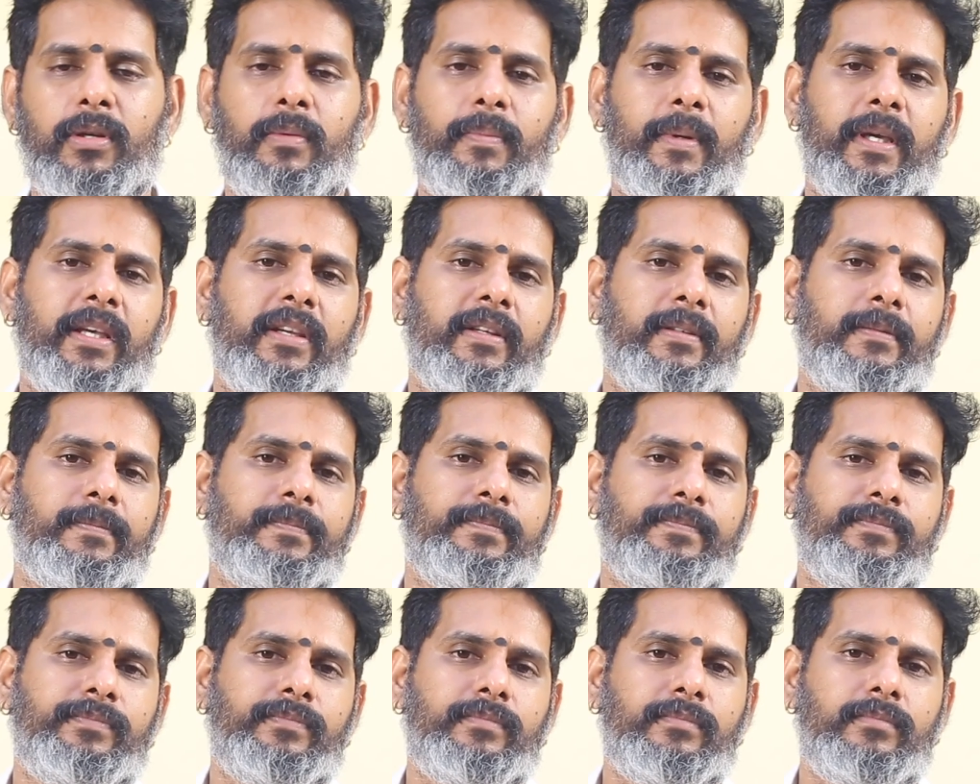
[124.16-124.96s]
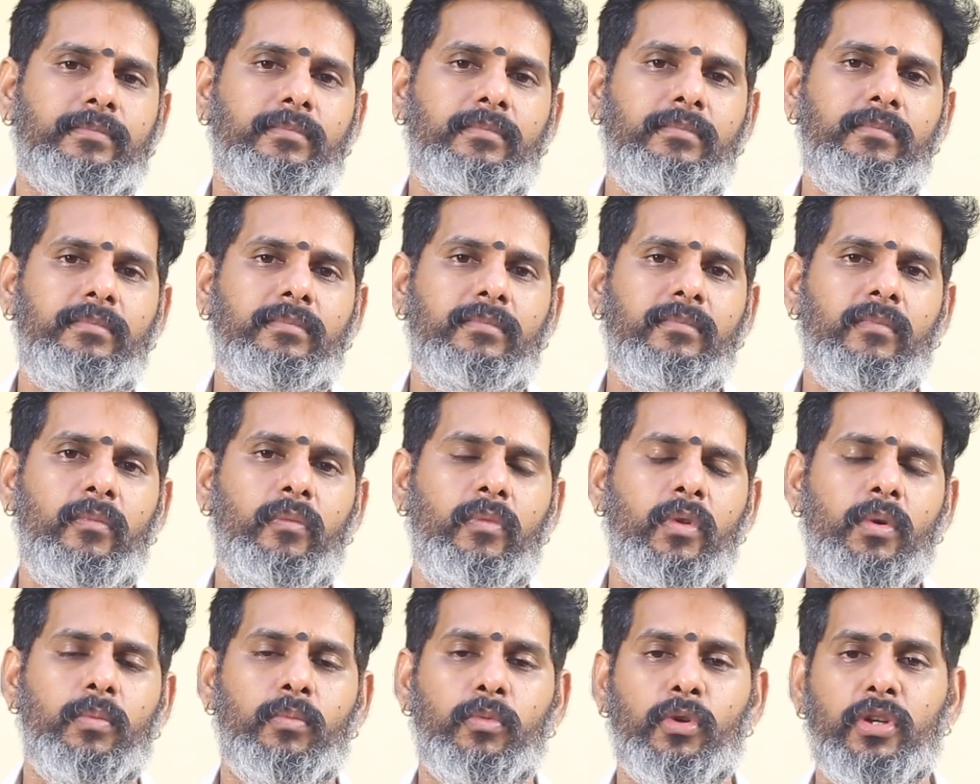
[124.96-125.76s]
பேர்
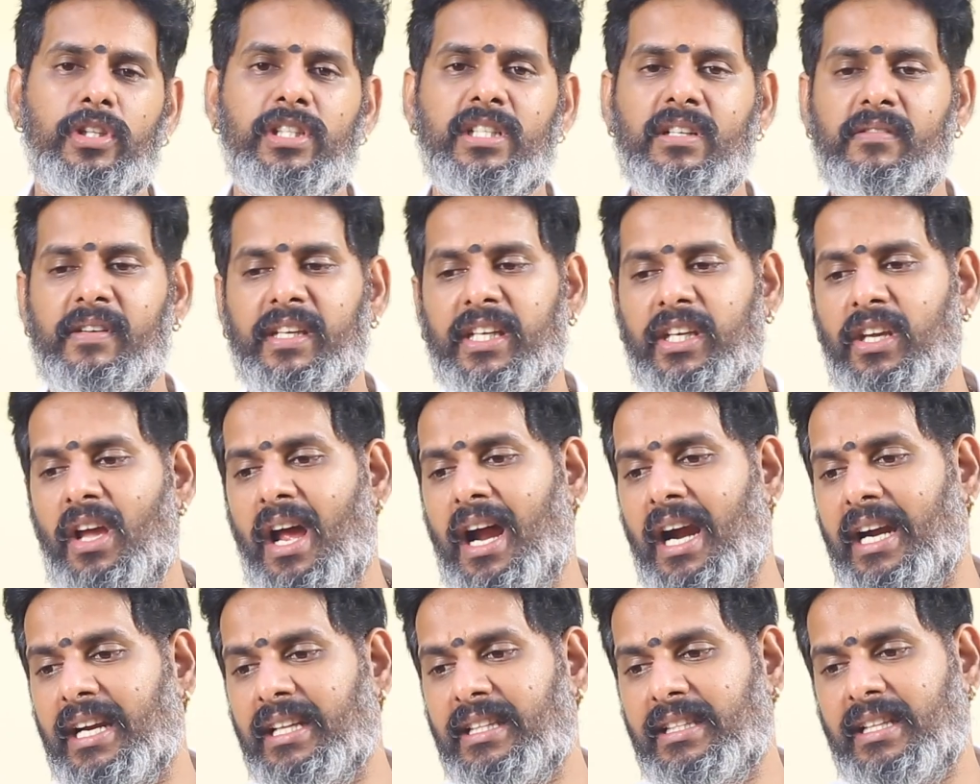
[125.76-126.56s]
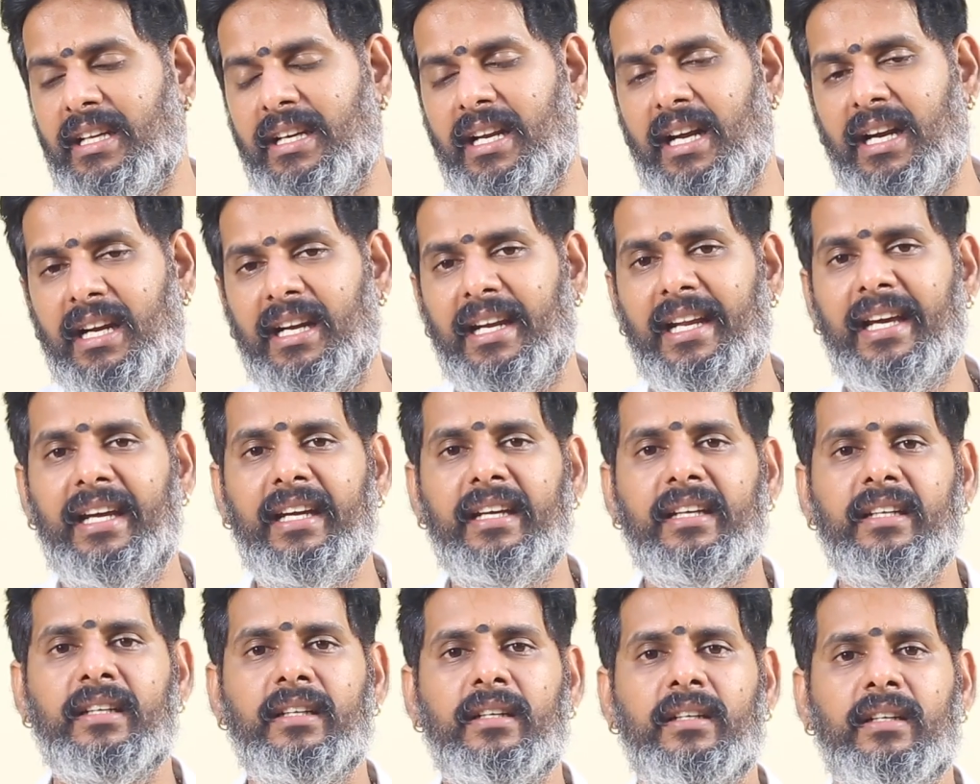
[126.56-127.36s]
முடிஞ்ச வரைக்கும் அடுத்த நாளில்
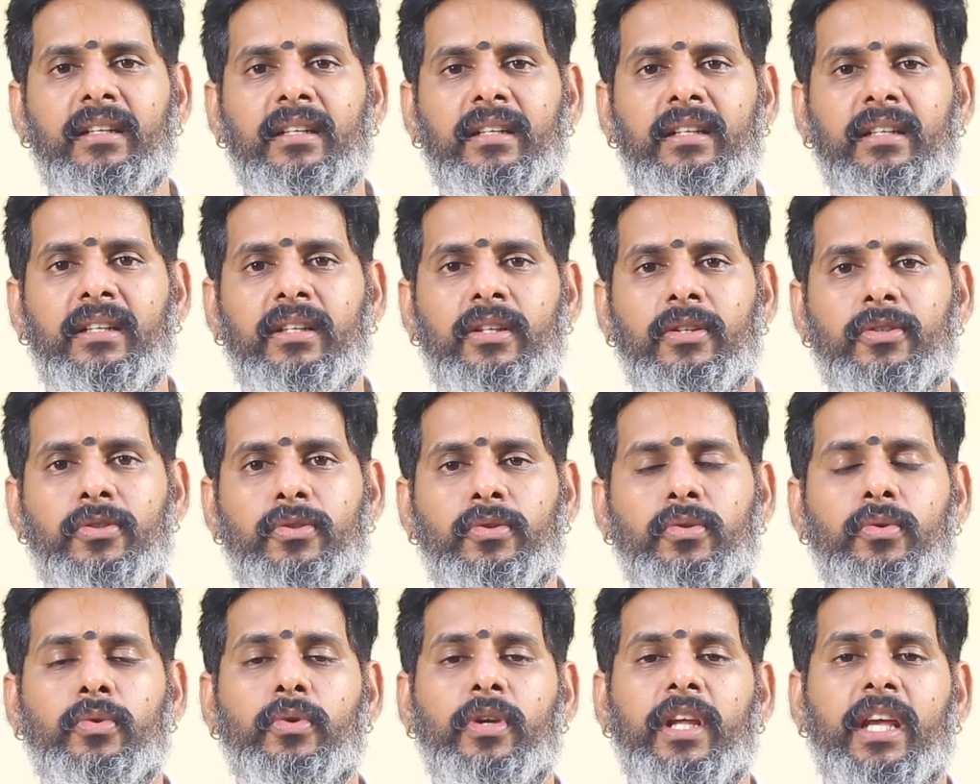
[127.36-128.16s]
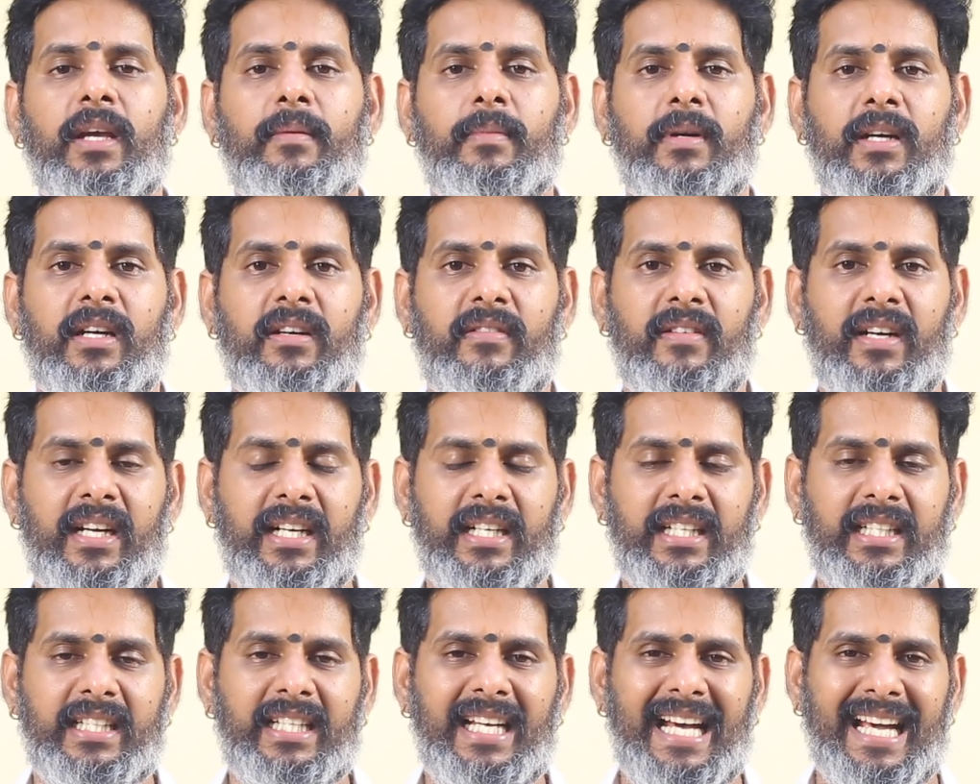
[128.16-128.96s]
சூரிய
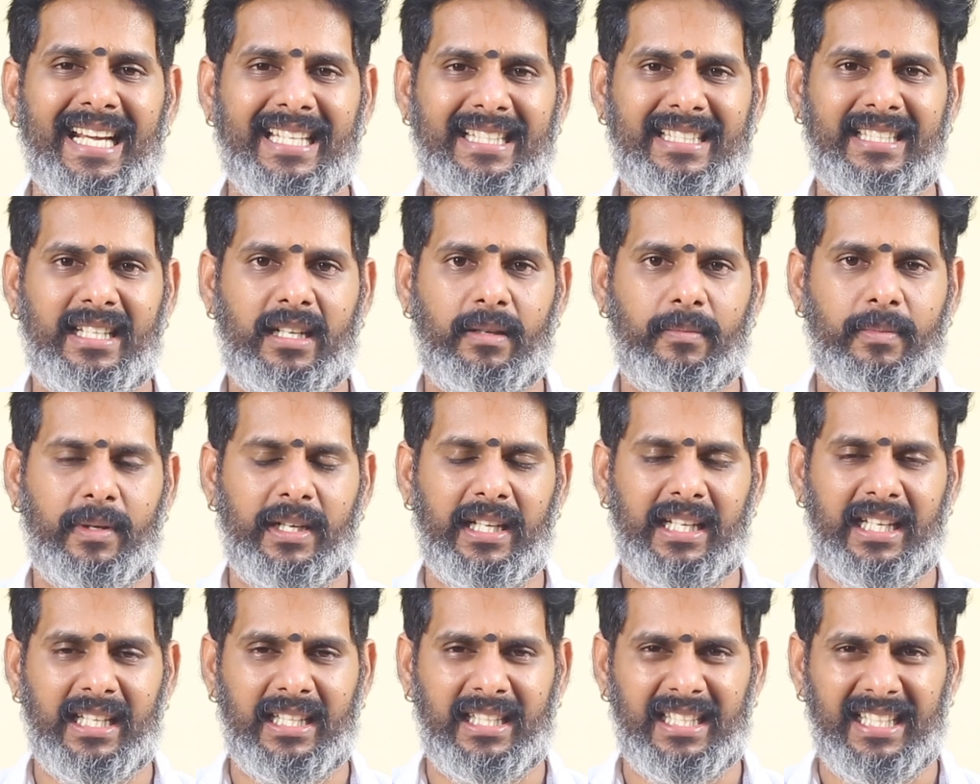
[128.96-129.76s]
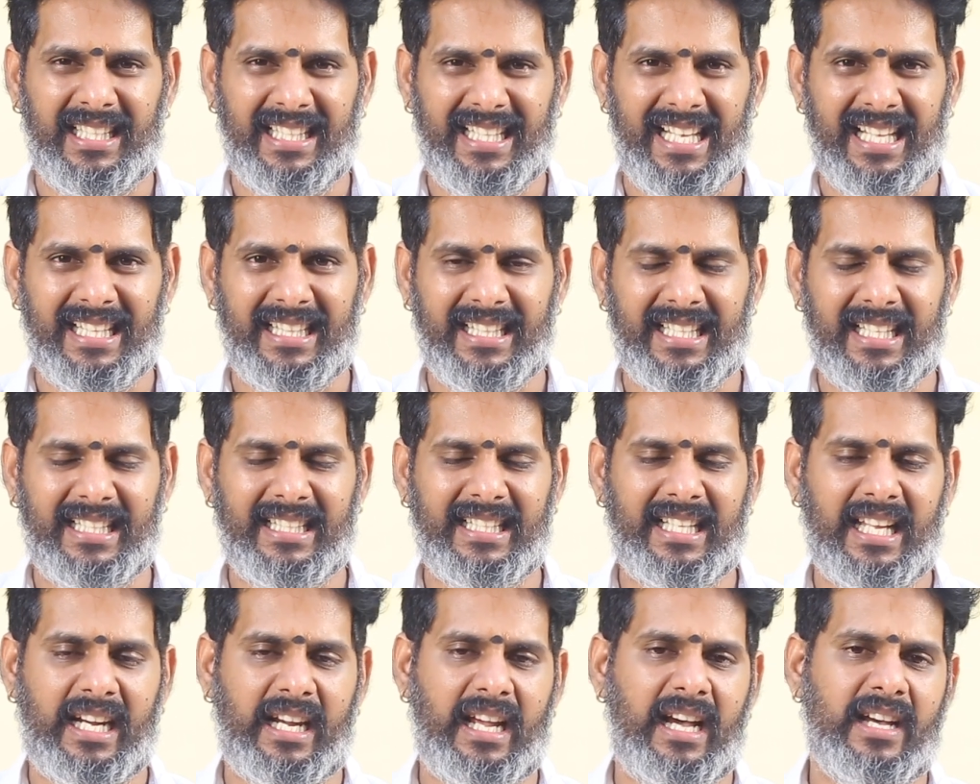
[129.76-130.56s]
பகவானுக்கு அர்ச்சனை பண்ணிக்கிறது இது
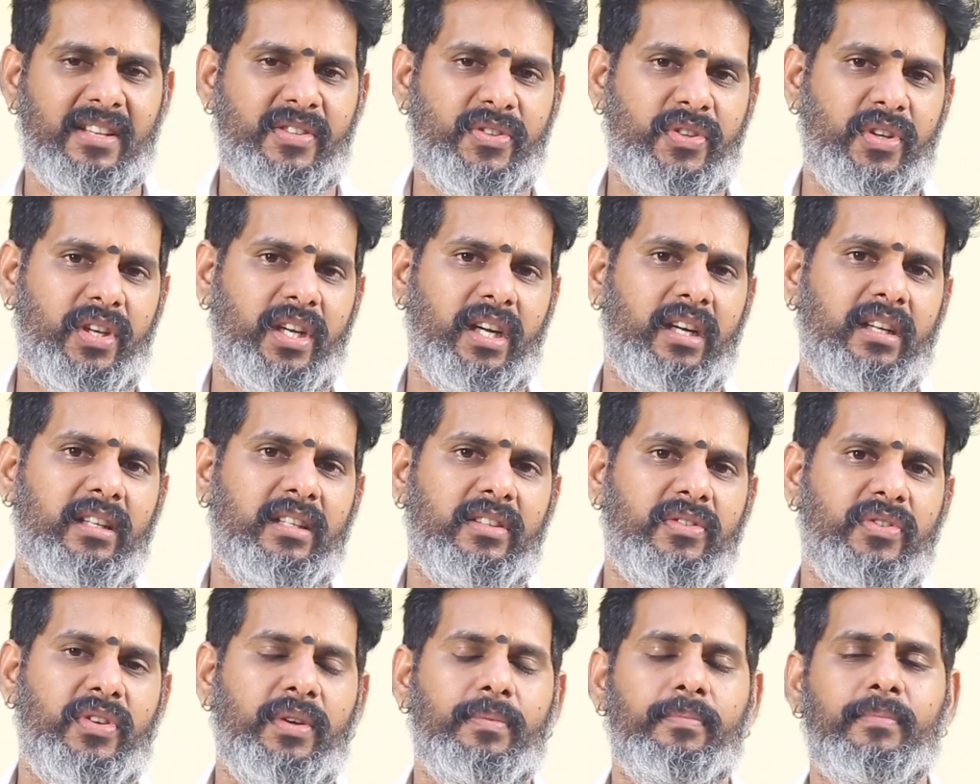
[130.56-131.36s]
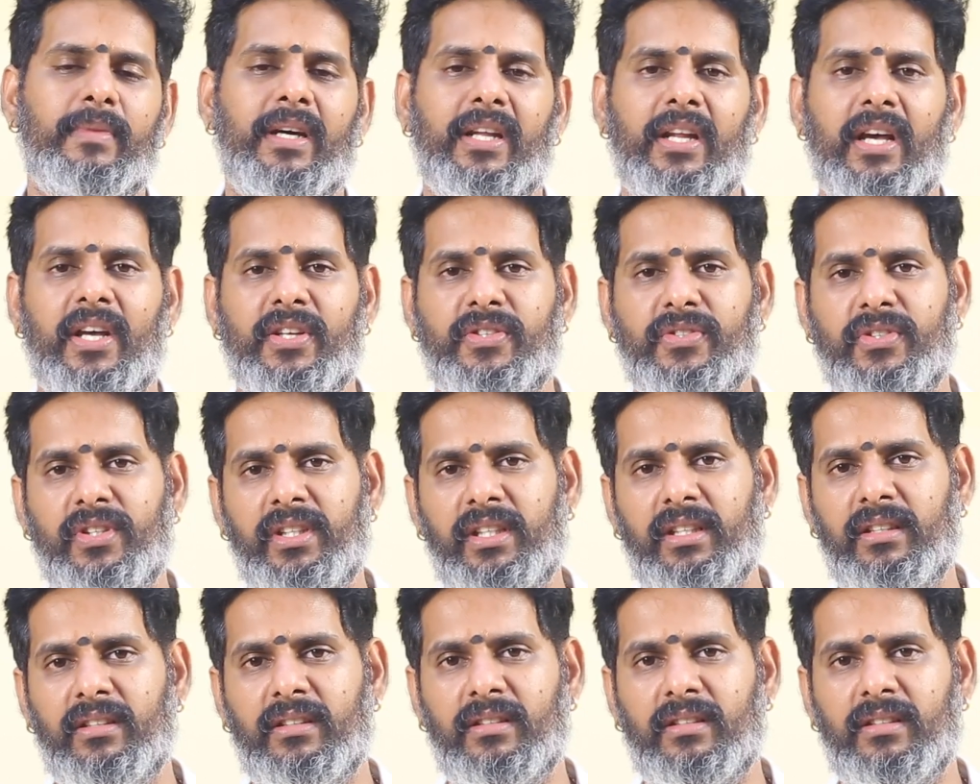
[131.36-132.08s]
எந்தெந்த ராசிகள் சிம்ம ராசி